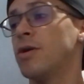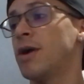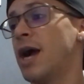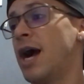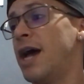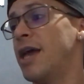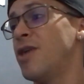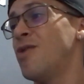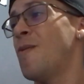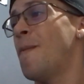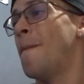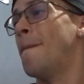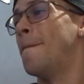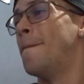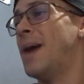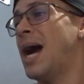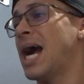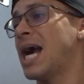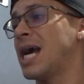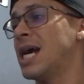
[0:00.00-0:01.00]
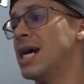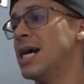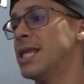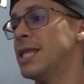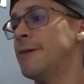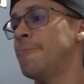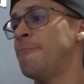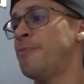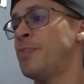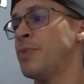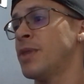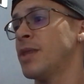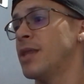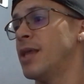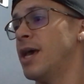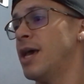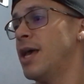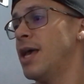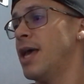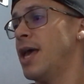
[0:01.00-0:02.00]
carrinho bacana,
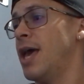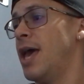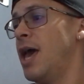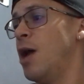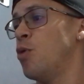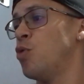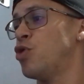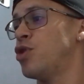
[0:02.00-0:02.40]
né? É o